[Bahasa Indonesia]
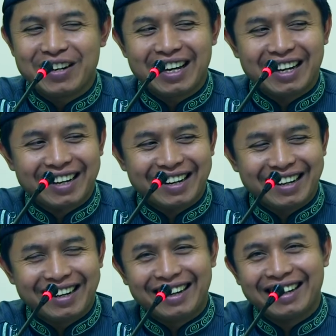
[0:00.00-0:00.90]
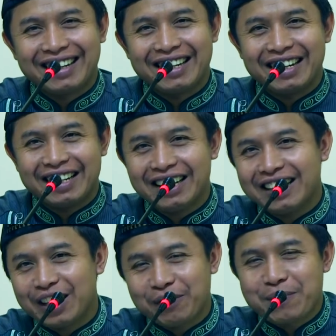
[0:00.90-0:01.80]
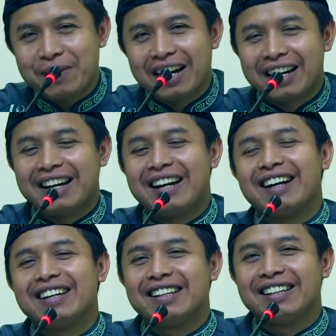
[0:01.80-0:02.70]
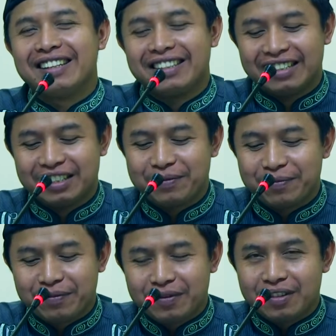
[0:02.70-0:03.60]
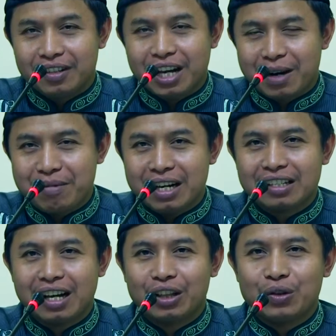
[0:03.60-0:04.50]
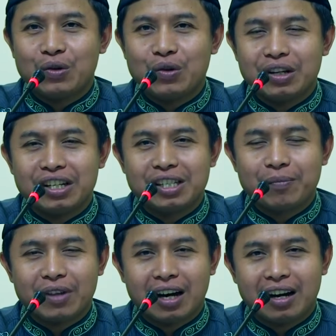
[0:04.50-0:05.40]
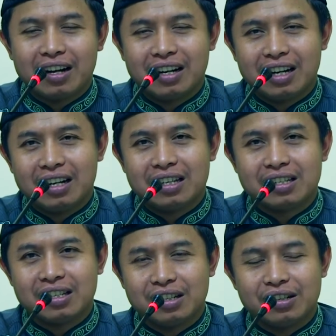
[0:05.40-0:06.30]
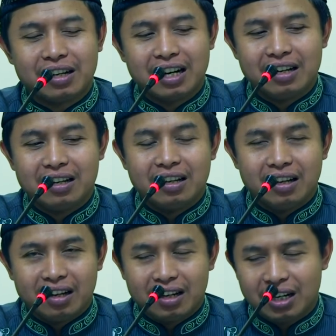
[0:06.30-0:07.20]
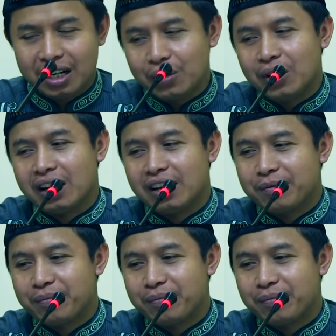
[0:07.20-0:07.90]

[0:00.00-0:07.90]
belakang kiri tapi belakang ya diambil satu diciptakanlah seorang Hawa